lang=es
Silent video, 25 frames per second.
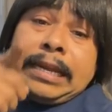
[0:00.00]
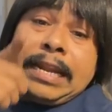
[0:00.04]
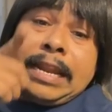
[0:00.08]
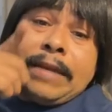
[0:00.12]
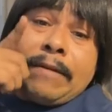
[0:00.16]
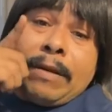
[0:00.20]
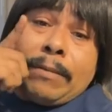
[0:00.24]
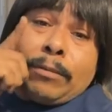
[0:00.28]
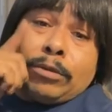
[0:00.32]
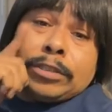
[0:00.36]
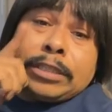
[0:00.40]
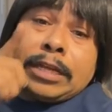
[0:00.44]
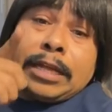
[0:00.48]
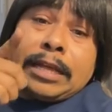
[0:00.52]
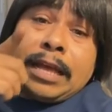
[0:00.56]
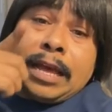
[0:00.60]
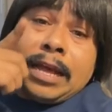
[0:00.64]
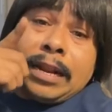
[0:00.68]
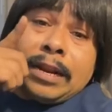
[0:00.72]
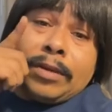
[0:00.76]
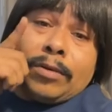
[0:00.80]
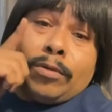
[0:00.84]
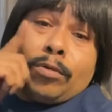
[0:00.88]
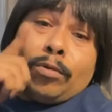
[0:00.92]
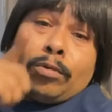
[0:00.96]
Le vamos a
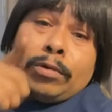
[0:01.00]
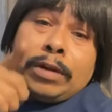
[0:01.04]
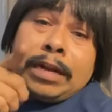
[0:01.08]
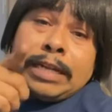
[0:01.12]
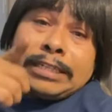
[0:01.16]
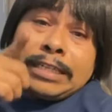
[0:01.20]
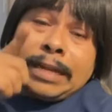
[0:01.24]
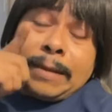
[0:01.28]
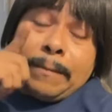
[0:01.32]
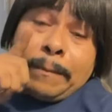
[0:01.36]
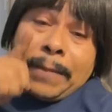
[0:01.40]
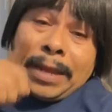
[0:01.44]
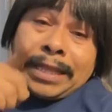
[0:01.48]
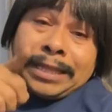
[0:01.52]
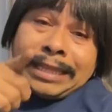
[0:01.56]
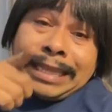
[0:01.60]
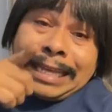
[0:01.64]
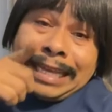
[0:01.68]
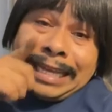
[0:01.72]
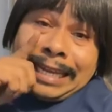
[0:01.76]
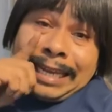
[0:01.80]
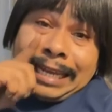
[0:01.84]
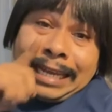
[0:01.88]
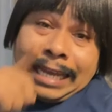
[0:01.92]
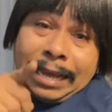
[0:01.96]
dar una
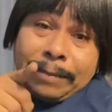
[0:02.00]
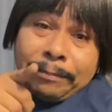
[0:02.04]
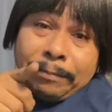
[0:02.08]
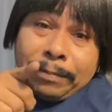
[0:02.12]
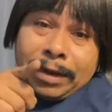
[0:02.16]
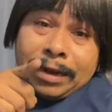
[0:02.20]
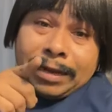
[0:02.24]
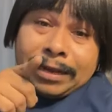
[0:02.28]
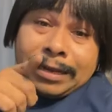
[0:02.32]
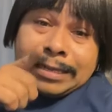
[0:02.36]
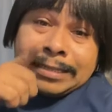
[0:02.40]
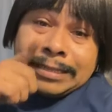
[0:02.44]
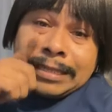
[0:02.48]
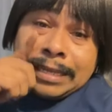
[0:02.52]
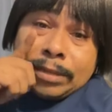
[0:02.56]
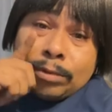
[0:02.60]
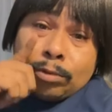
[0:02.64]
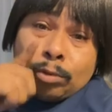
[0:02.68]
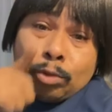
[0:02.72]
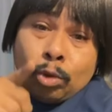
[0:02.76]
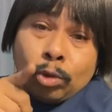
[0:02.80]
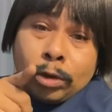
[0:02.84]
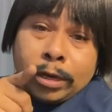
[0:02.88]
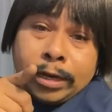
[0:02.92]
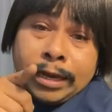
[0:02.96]
zapatería para que se
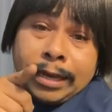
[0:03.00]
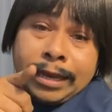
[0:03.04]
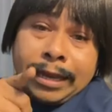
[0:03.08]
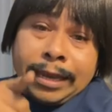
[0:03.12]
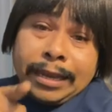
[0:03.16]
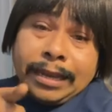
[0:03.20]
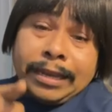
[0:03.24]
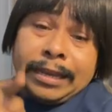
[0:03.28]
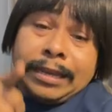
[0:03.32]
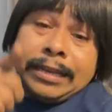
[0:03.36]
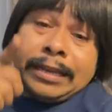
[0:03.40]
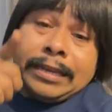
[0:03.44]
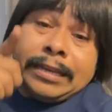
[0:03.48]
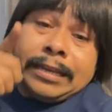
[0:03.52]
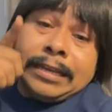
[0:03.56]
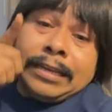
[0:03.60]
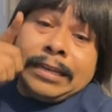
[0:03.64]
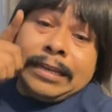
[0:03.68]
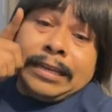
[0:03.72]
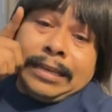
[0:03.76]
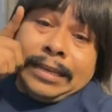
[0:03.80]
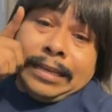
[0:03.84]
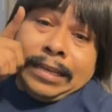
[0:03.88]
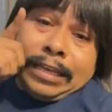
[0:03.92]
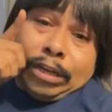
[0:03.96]
eduque
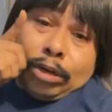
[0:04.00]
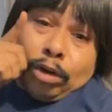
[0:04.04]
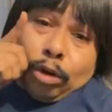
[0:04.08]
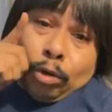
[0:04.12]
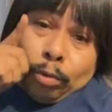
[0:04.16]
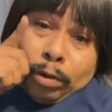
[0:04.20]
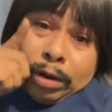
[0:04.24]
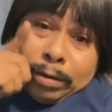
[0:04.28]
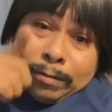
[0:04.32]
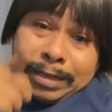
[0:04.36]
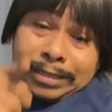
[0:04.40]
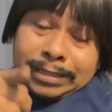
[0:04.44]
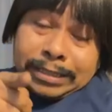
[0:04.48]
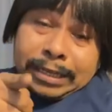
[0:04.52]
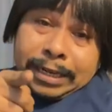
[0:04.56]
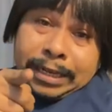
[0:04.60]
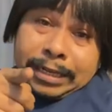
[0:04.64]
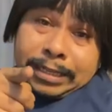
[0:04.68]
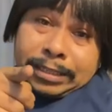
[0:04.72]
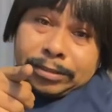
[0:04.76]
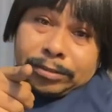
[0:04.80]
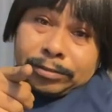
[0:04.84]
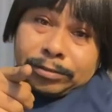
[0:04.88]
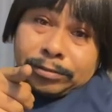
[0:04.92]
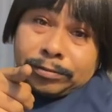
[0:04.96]
y no vuelva a hacer
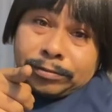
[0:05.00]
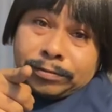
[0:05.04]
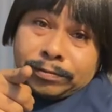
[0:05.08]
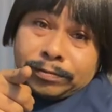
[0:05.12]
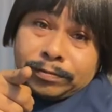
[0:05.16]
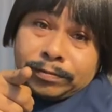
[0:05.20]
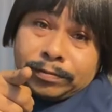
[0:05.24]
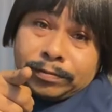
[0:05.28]
eso.